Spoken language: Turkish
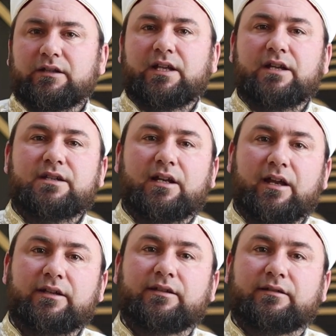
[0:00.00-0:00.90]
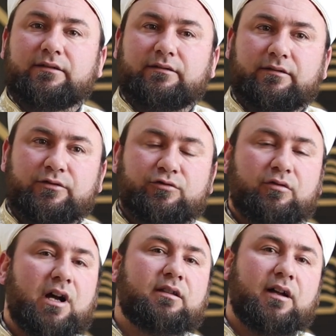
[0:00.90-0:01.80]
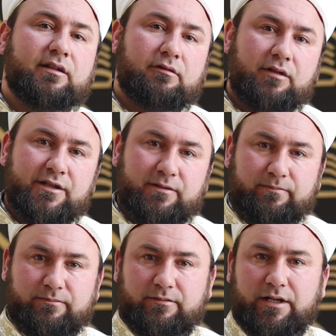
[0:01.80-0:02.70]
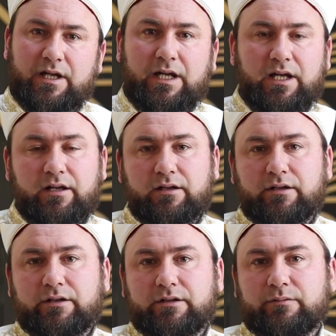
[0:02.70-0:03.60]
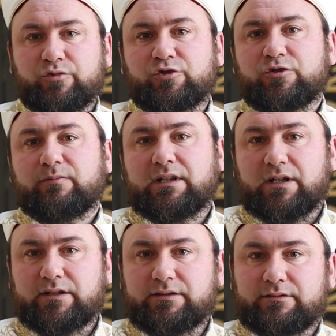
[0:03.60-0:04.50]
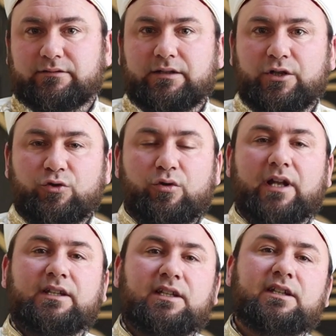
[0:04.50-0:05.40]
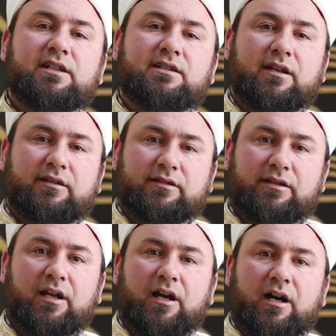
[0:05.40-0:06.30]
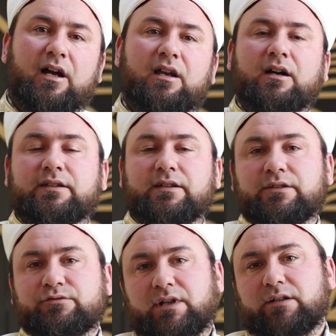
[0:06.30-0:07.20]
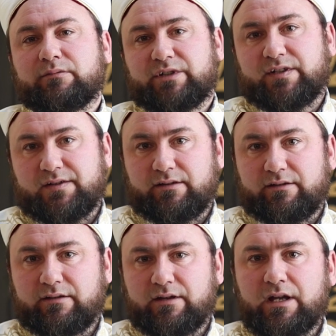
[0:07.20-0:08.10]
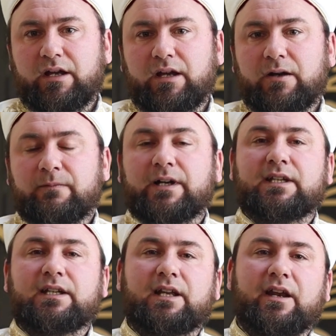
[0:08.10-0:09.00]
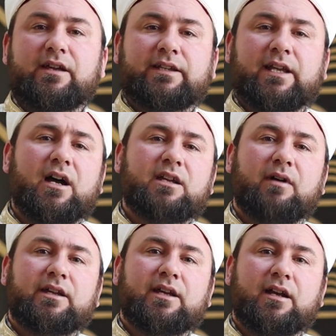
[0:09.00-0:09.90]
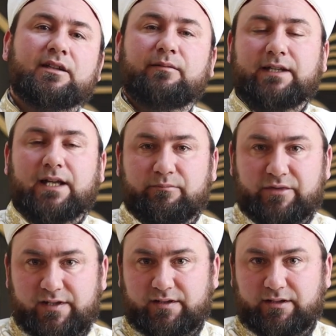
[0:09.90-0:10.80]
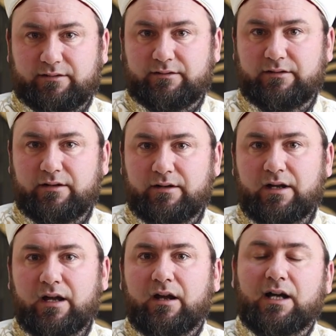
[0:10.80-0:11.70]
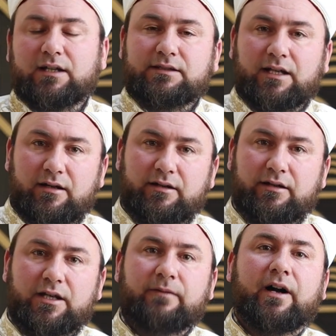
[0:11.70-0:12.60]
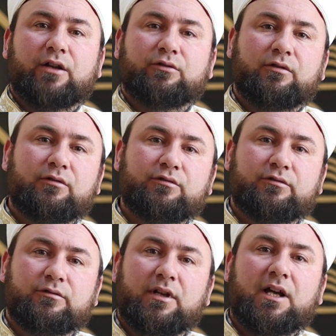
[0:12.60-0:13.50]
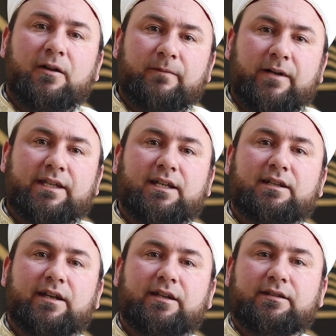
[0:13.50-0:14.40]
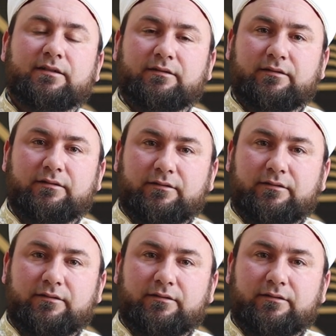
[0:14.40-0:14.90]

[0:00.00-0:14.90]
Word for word: Geceleri sokaklarda dolaşıp Müslümanların, yönettiği kişilerin hal hatırını soran birisi fakirlere daima yardım eden birisi. Hatta rivayet olunur, fakirlerin,